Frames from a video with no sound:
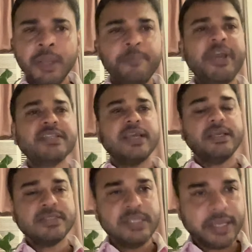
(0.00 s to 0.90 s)
मैं ऐसा
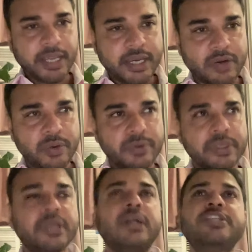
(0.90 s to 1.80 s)
इसलिए कह रहा हूं
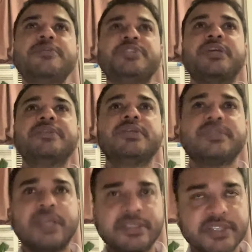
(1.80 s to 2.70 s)
कि कल जब
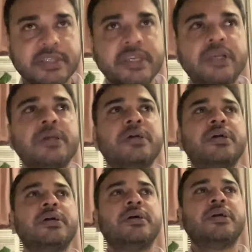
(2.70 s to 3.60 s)
सांसद की
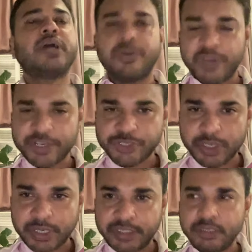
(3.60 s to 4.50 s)
कार्रवाई चल
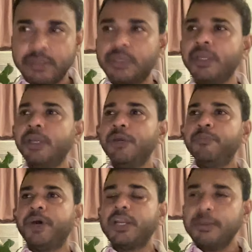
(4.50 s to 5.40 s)
रही थी
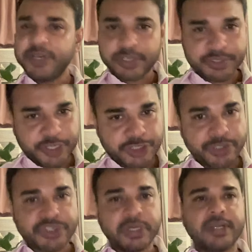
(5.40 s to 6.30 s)
पार्लियामेंट का
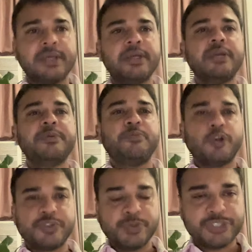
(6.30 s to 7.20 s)
सेशन चल रहा है अभी
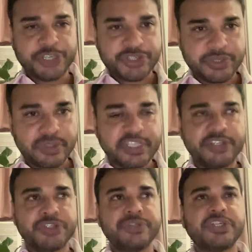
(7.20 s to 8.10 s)
मानसून सेशन
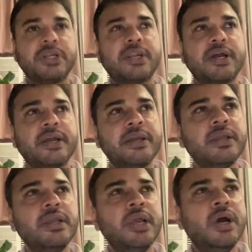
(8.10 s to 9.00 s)
सेशन चल रहा है
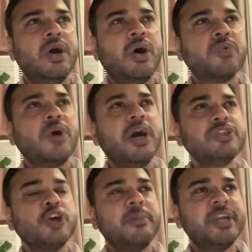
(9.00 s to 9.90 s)
और वहाँ
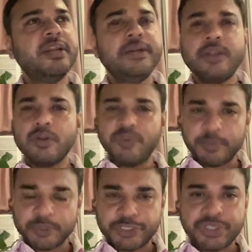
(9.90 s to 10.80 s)
जो हमारे लीडर ऑफ
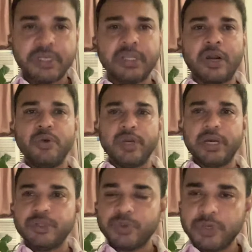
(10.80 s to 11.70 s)
अपोजिशन है राहुल
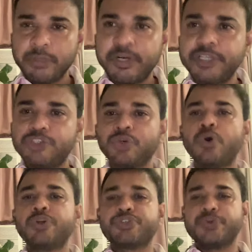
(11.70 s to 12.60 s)
गांधी उन्होंने बड़े
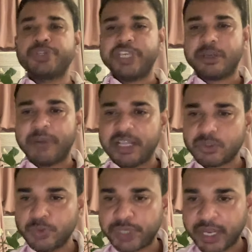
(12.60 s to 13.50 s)
जोर शोर से एक बात
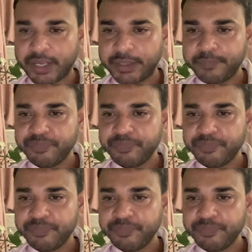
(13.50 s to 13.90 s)
को उठाई